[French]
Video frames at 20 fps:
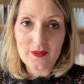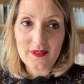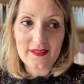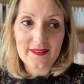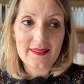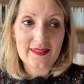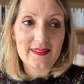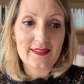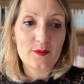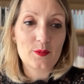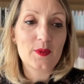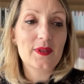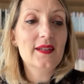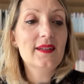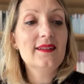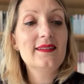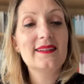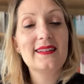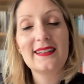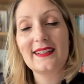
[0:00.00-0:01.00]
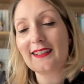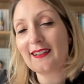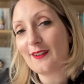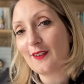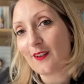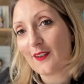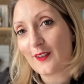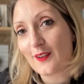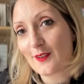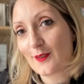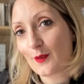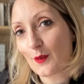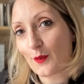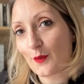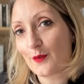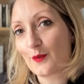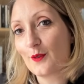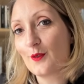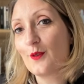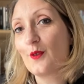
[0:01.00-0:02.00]
10-18 qui sont
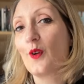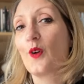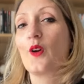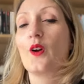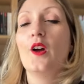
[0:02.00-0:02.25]
venues